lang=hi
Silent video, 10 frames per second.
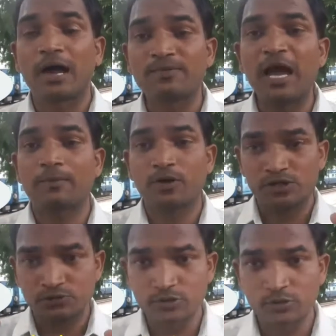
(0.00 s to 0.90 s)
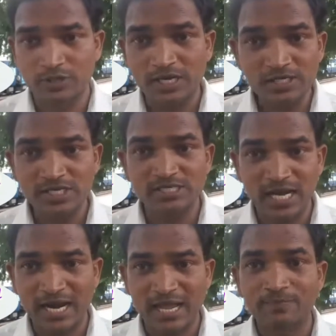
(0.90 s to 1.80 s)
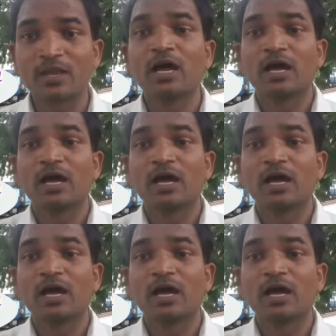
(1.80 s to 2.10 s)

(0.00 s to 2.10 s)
अभी आपको इस वीडियो के नीचे जाना है